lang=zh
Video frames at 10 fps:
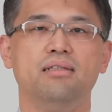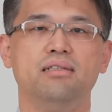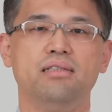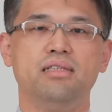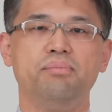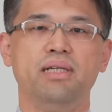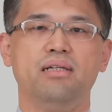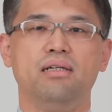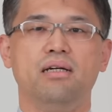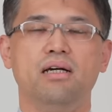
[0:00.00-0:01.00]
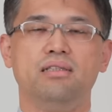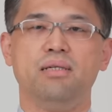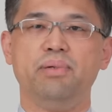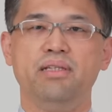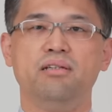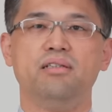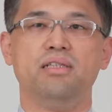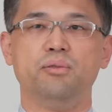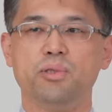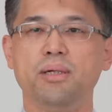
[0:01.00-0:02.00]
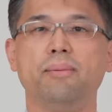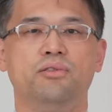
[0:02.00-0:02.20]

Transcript: 失眠，还有一些频尿的症状。